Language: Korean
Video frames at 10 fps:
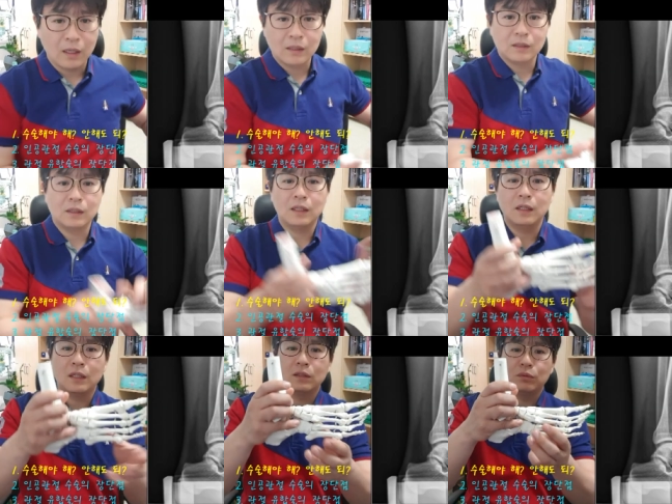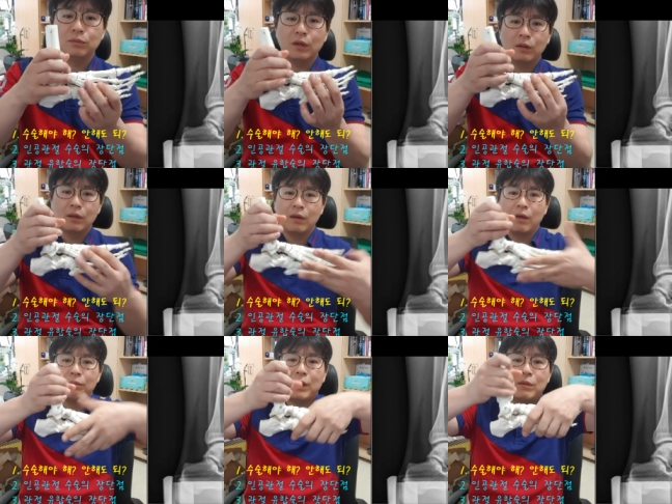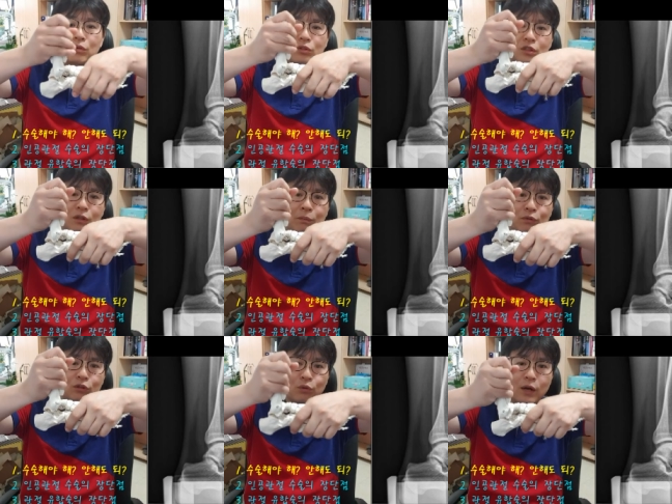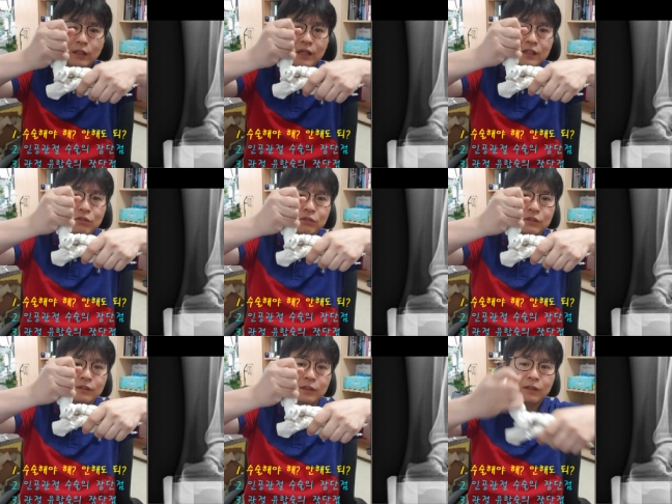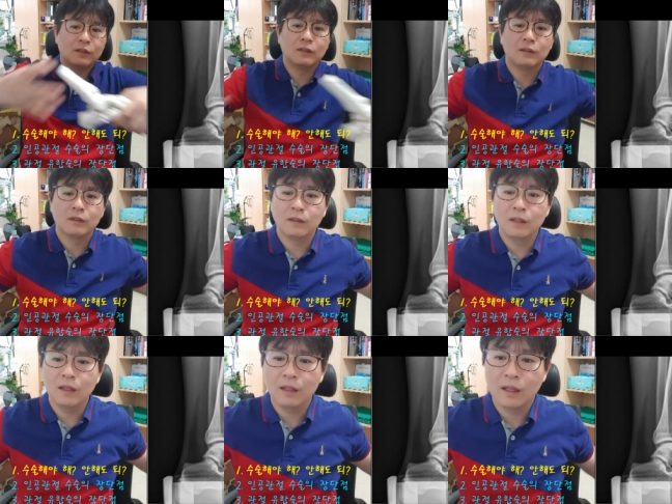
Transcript: 엑스레이에서 보면 발목을 지금 앞으로 이렇게 확 당기고 있는 거예요 근데